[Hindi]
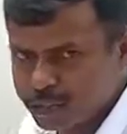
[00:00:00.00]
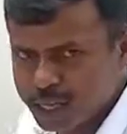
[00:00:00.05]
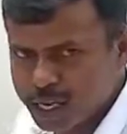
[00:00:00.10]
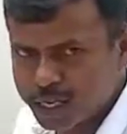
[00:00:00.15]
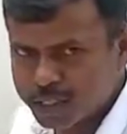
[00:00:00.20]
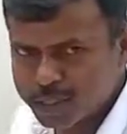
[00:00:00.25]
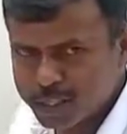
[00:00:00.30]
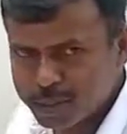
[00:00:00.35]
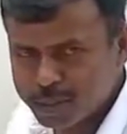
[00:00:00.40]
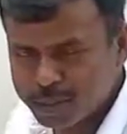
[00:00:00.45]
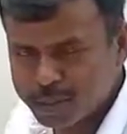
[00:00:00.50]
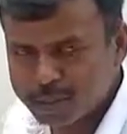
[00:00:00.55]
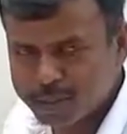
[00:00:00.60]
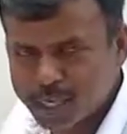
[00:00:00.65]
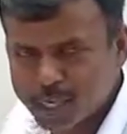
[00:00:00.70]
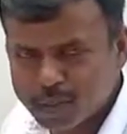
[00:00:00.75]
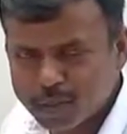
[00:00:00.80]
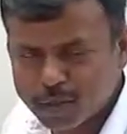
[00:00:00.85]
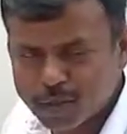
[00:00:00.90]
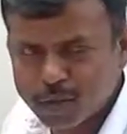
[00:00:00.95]
बुद्धाय जय भीम
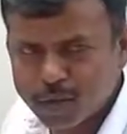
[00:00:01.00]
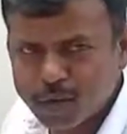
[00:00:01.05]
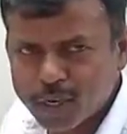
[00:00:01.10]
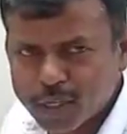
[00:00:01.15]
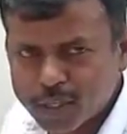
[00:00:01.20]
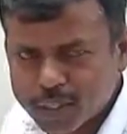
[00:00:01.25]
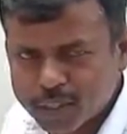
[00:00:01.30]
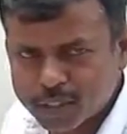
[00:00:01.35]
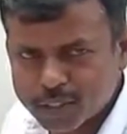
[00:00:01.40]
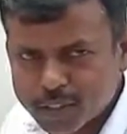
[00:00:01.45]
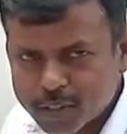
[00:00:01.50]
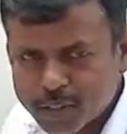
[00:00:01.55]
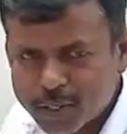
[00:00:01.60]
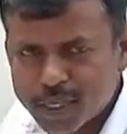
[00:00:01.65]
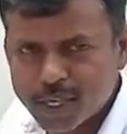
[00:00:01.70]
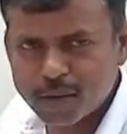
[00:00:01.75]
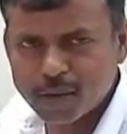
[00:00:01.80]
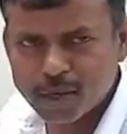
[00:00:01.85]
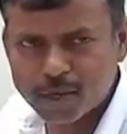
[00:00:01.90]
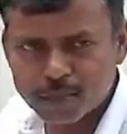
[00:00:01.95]
साथियों इस
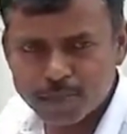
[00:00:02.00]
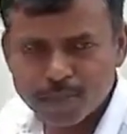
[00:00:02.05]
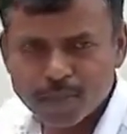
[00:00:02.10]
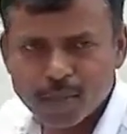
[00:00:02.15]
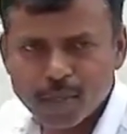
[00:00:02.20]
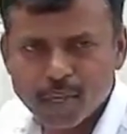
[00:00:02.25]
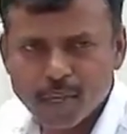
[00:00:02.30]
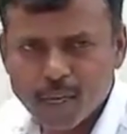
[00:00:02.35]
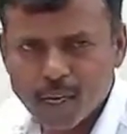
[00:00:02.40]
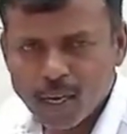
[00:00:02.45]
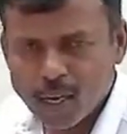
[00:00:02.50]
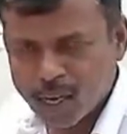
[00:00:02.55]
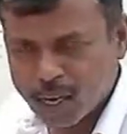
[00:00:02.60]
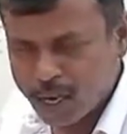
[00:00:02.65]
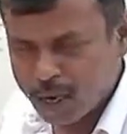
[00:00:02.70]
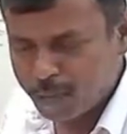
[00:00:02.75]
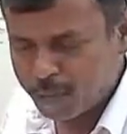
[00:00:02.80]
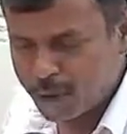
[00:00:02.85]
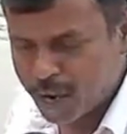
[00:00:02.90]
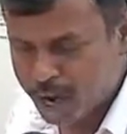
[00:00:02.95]
समय हम
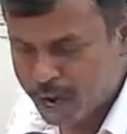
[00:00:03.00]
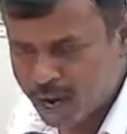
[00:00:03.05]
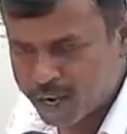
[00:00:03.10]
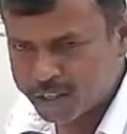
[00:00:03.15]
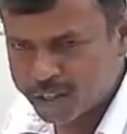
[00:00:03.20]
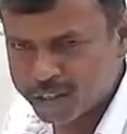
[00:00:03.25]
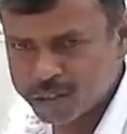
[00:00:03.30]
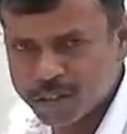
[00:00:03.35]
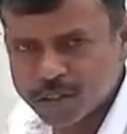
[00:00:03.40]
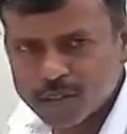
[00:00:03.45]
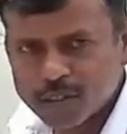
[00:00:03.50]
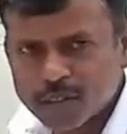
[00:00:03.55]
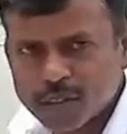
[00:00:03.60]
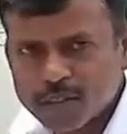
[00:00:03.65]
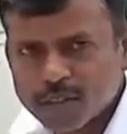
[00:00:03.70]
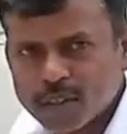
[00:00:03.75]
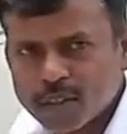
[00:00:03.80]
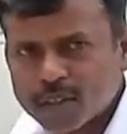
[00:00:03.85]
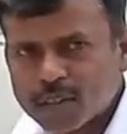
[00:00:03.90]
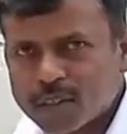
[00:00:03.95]
महाड़
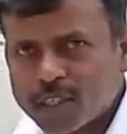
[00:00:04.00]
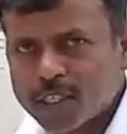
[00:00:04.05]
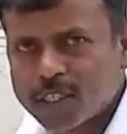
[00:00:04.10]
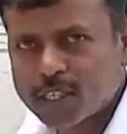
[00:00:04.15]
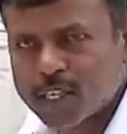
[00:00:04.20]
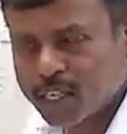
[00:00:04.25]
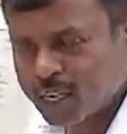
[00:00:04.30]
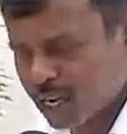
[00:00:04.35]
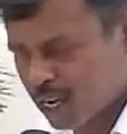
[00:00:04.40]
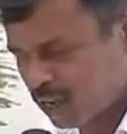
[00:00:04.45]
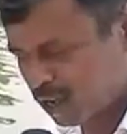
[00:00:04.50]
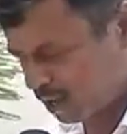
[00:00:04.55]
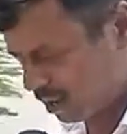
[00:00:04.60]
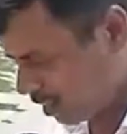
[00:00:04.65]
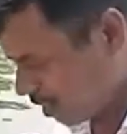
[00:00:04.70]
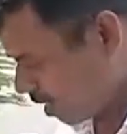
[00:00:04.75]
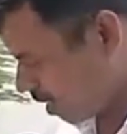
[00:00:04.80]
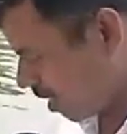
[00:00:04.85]
सत्याग्रह